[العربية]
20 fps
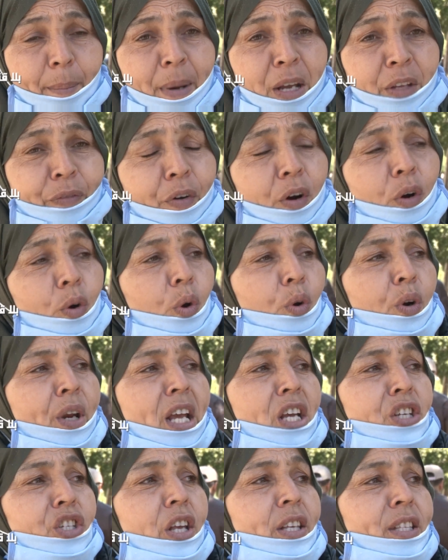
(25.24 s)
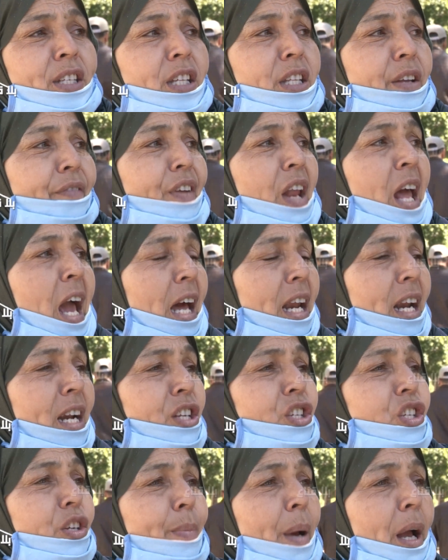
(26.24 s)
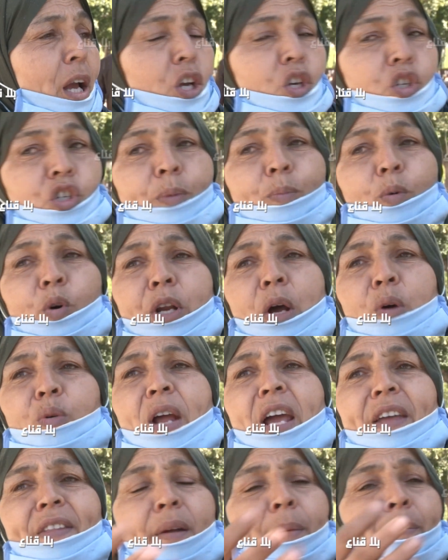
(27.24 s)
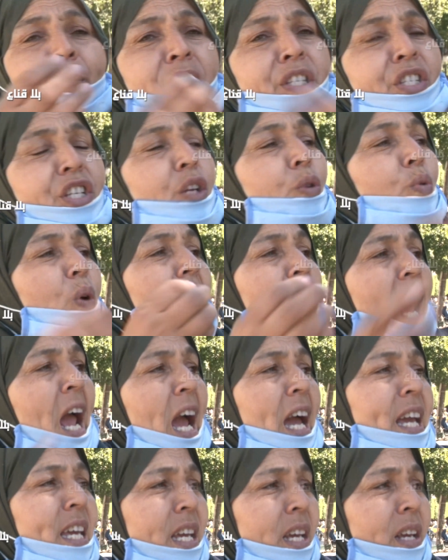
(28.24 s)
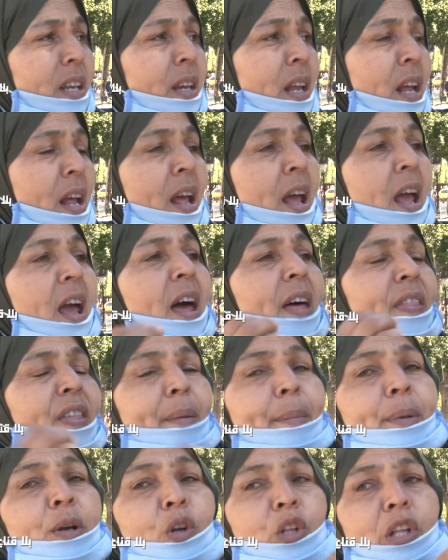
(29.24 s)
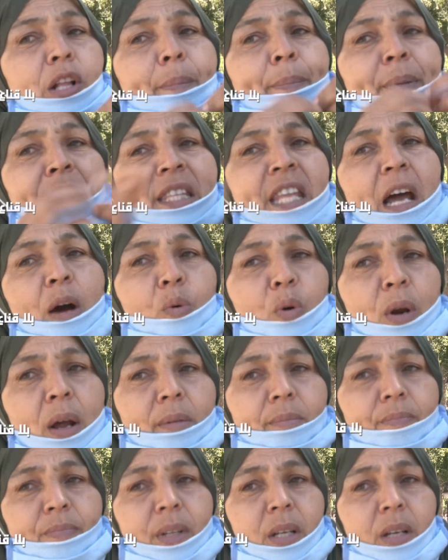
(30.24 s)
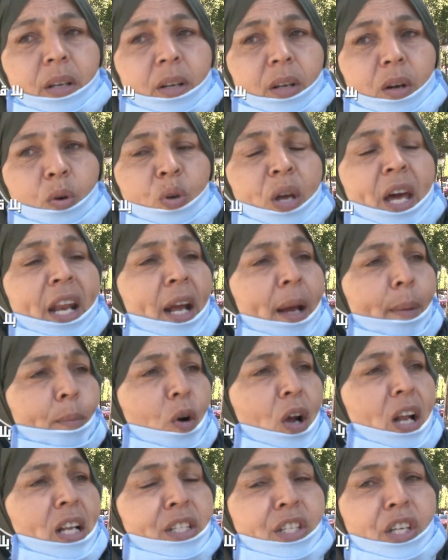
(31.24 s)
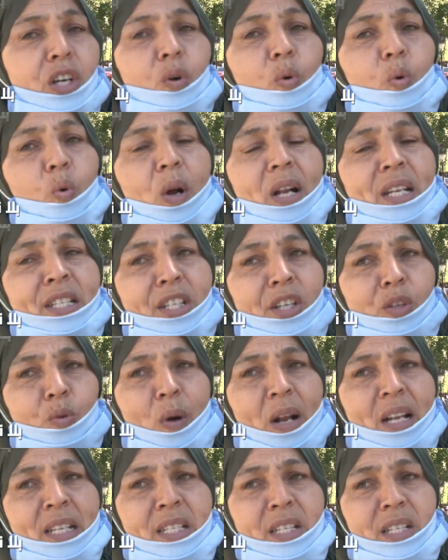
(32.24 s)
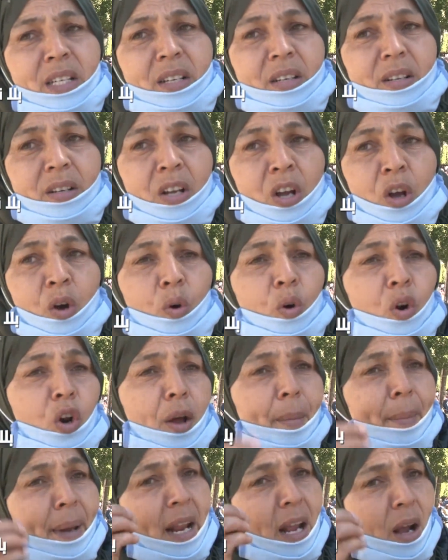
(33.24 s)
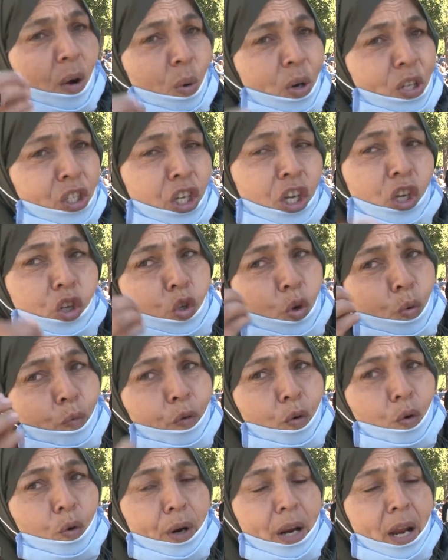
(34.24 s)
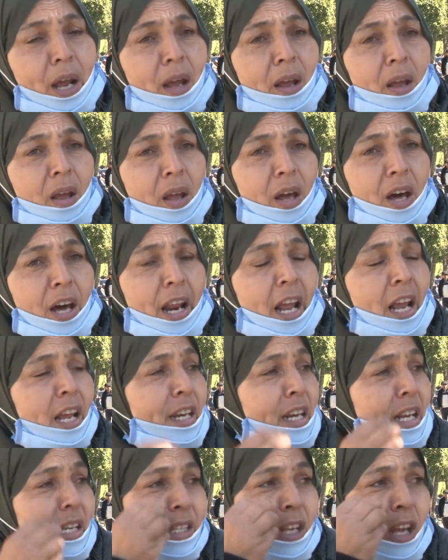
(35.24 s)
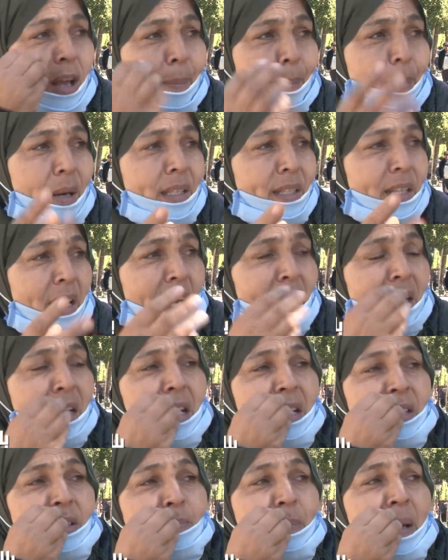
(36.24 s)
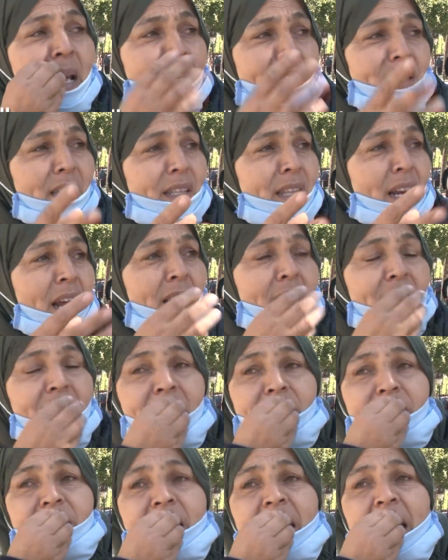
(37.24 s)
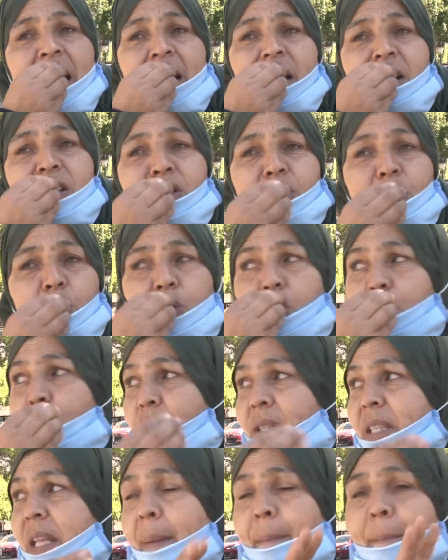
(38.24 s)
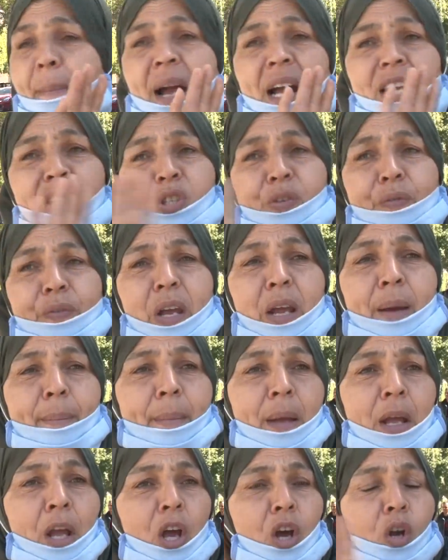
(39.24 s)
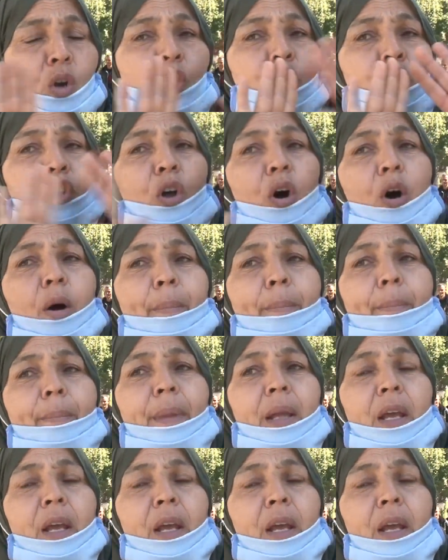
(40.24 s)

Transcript: ما يتفكروناش يا سيدي في الحاله الاجتماعيه يجيبوا لنا اولادها ميتين ولا حيين هذا ما نطلب من الدوله ويرحم والديك ووالدين والديك قول لهم راهي عواشير شوفونا راهي الناس هبلت راهي الناس ماتت راهي الناس طلع لها السكر والدم ما عادش فيه للطوب